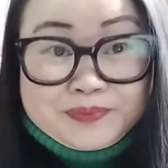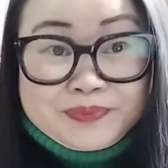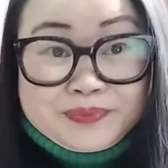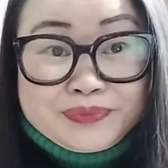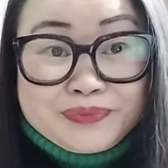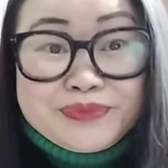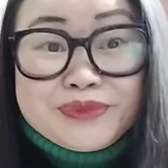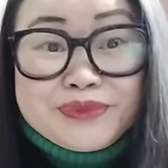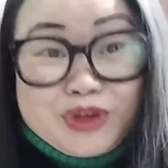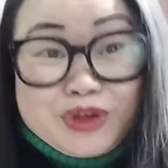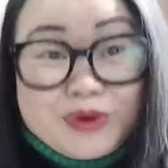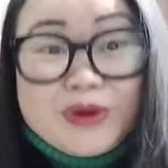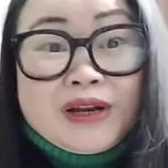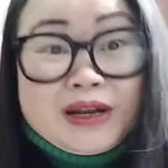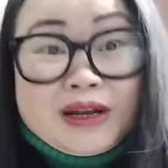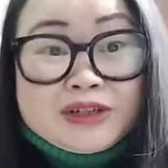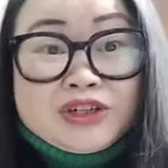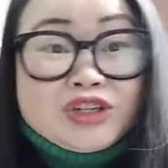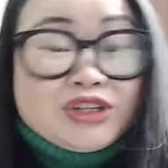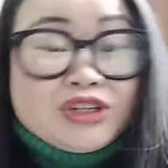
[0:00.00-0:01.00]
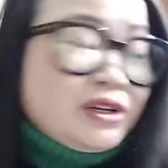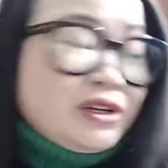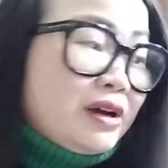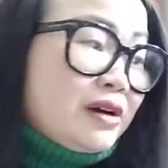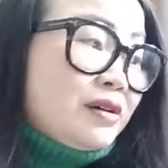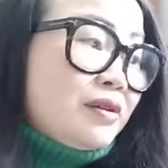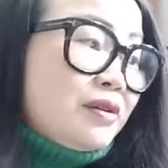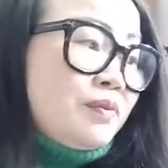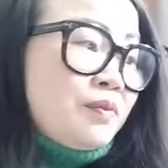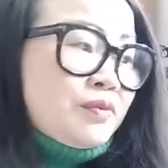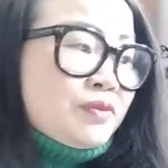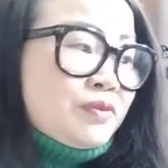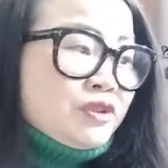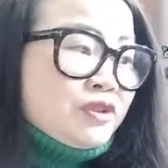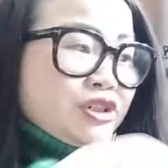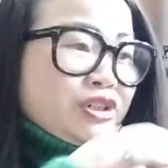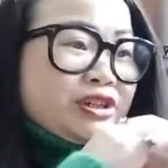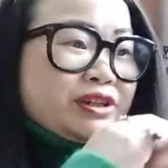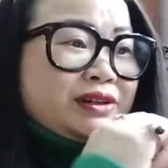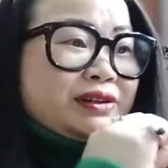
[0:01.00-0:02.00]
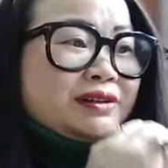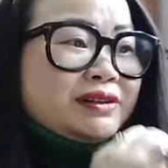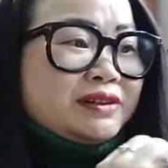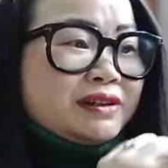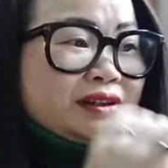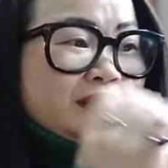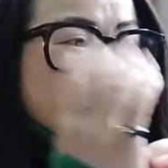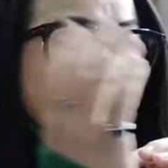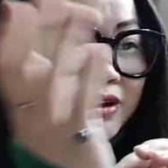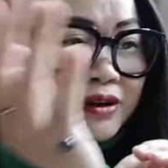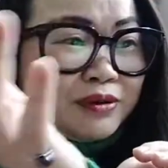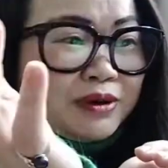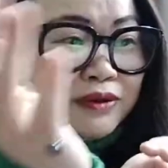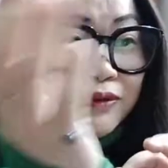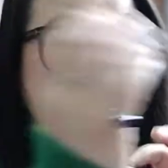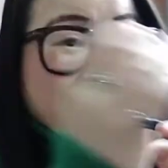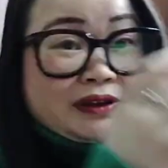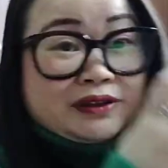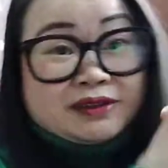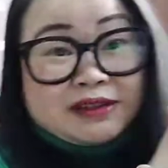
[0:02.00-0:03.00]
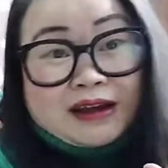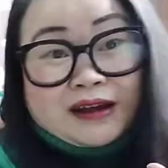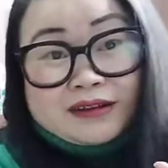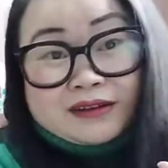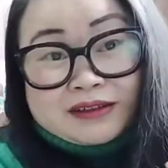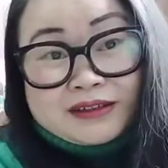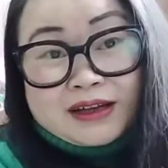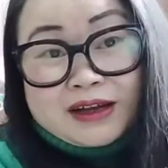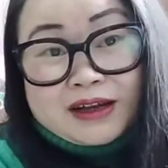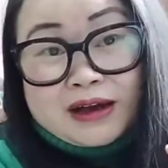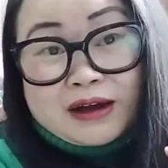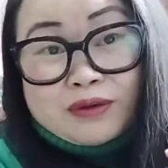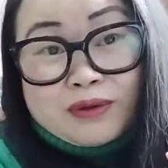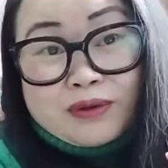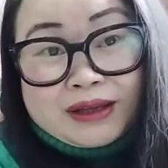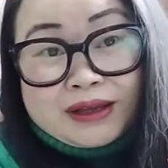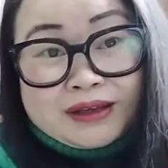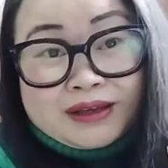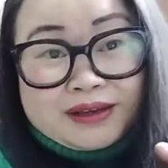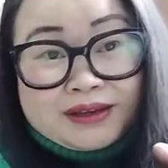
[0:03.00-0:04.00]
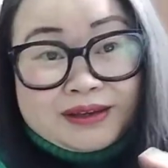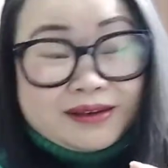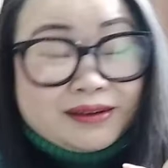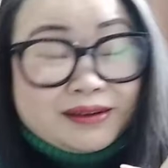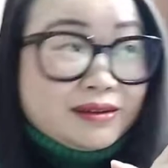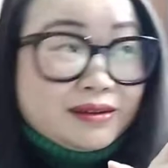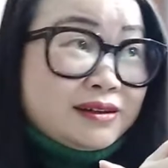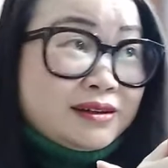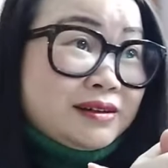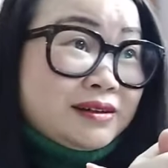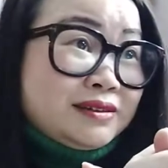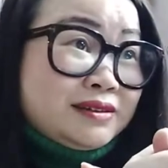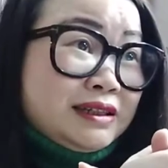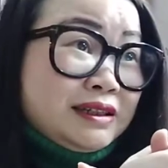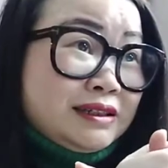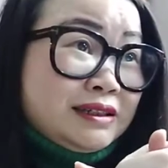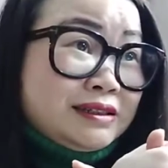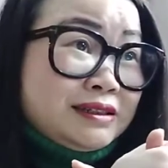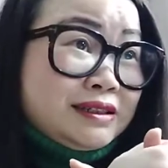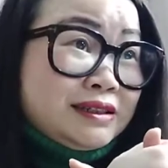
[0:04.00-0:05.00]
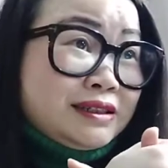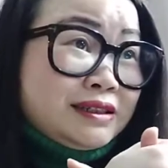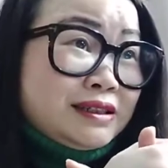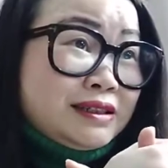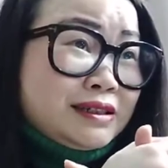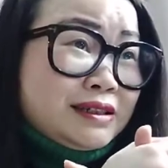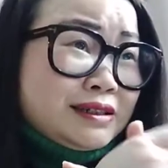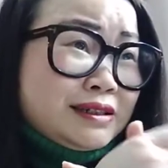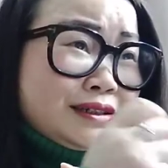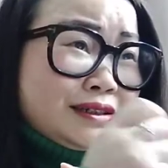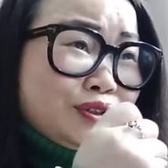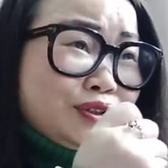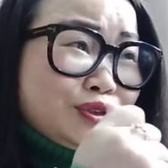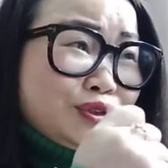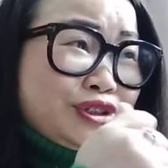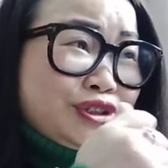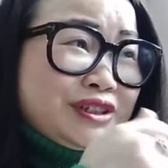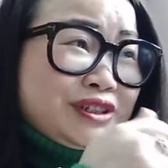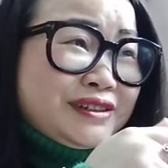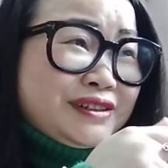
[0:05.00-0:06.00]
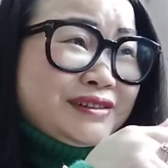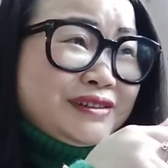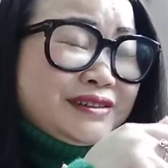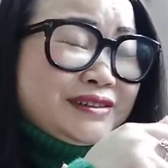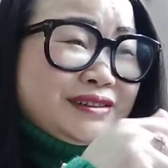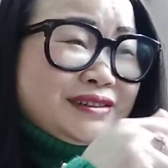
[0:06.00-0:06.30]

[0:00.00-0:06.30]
嗯，越南是是冷，就是跟各位分享一下，万一呃您呢，就是